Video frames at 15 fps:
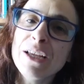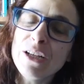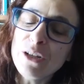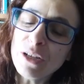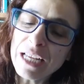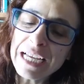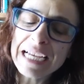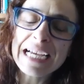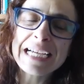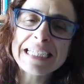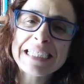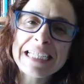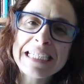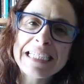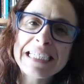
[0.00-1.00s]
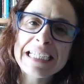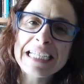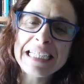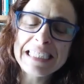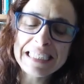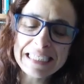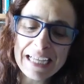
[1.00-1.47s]
na caixa de
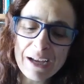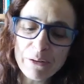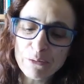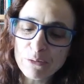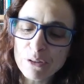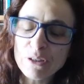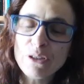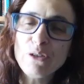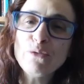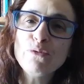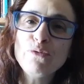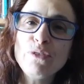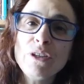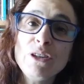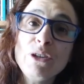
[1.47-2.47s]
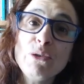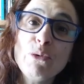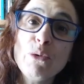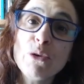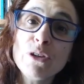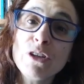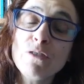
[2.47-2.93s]
descrição de um vídeo
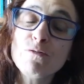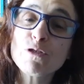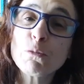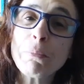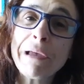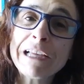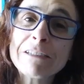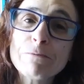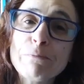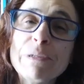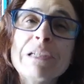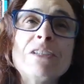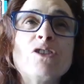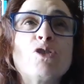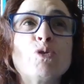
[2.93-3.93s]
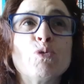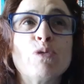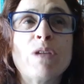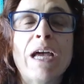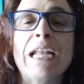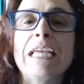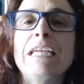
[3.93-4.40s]
onde eu vos peço para se
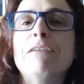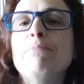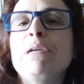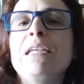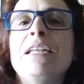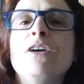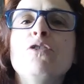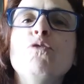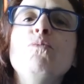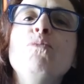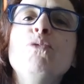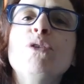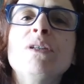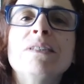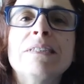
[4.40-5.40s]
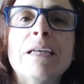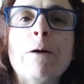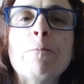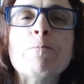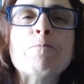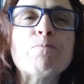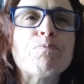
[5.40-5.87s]
juntarem a mim na
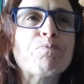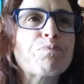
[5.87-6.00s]
comemoração